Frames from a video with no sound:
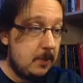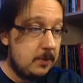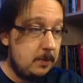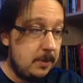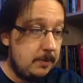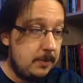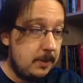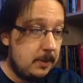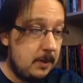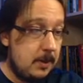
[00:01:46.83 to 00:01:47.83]
possam
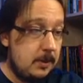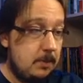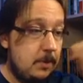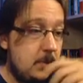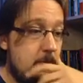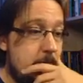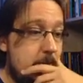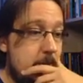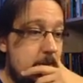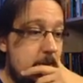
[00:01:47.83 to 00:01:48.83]
imprimir
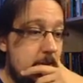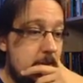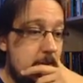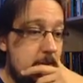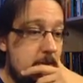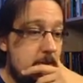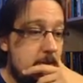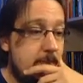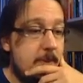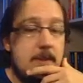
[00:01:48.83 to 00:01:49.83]

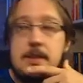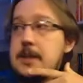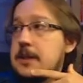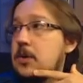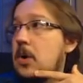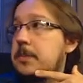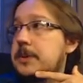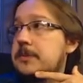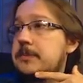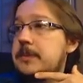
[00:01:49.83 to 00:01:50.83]
3.360
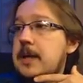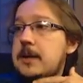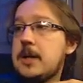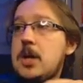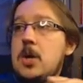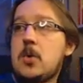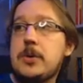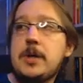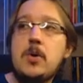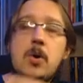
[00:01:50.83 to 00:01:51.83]
cópias, tá? O que, que eu